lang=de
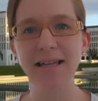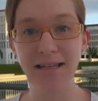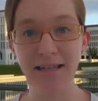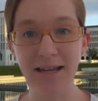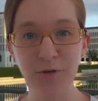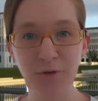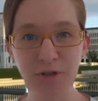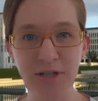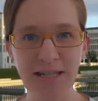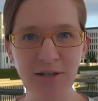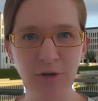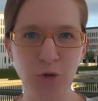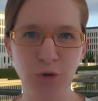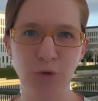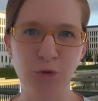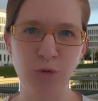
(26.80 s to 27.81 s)

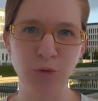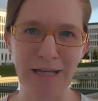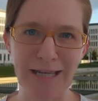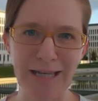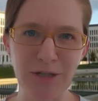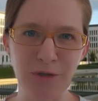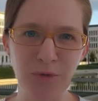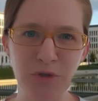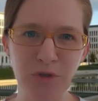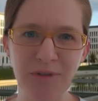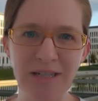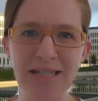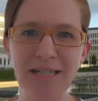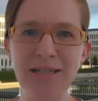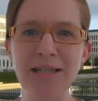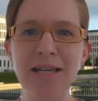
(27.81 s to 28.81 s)
Accounting oder
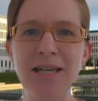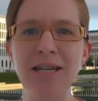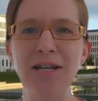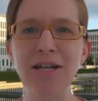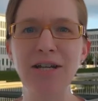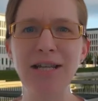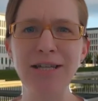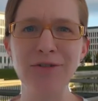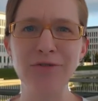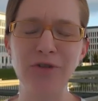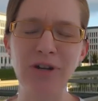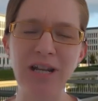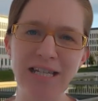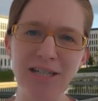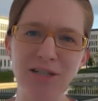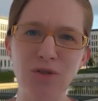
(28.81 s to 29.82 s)
Rechnungswesen klingt
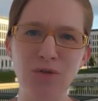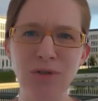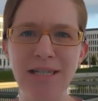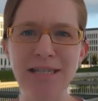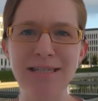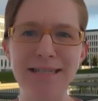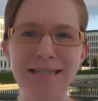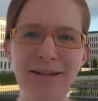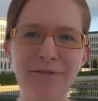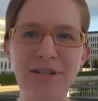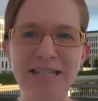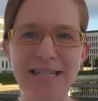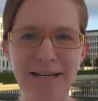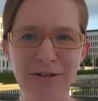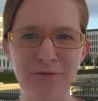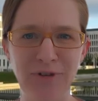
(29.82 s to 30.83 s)
vielleicht zunächst
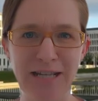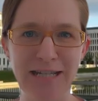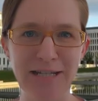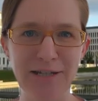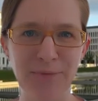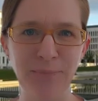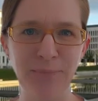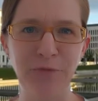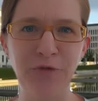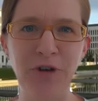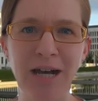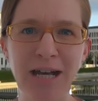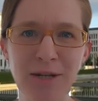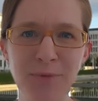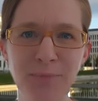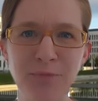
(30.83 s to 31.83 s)
etwas langweilig
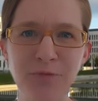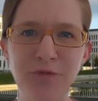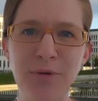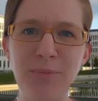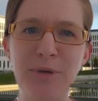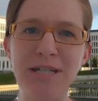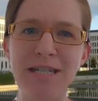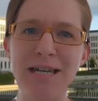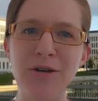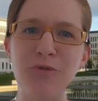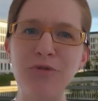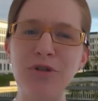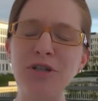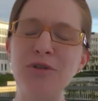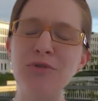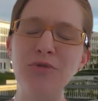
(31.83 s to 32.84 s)
vor allem wenn man
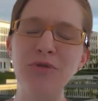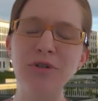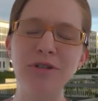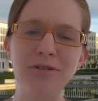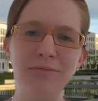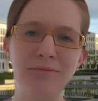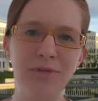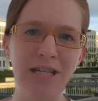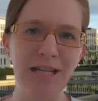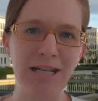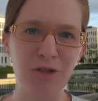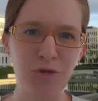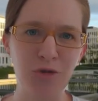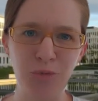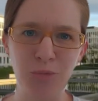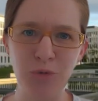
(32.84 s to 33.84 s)
darunter nur die
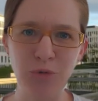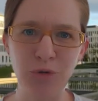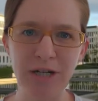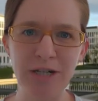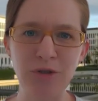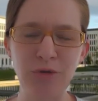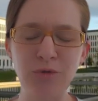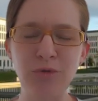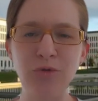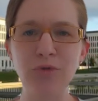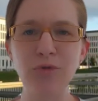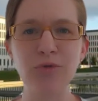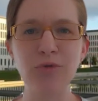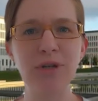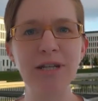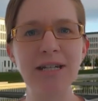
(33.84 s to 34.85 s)
klassische
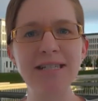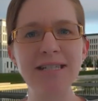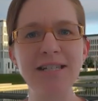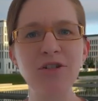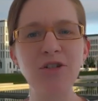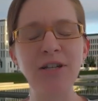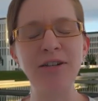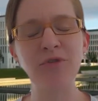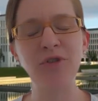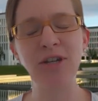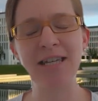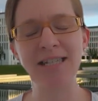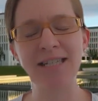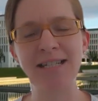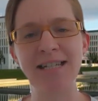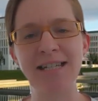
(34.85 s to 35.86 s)
Buchhaltung oder das Erstellen von
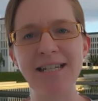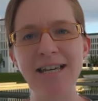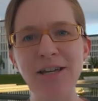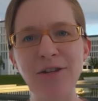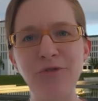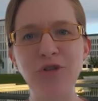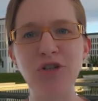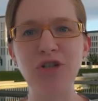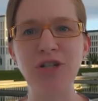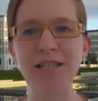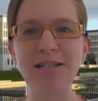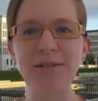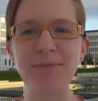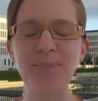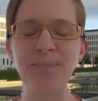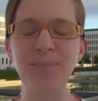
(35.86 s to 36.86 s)
Excel-Dateien
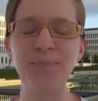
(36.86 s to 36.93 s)
versteht.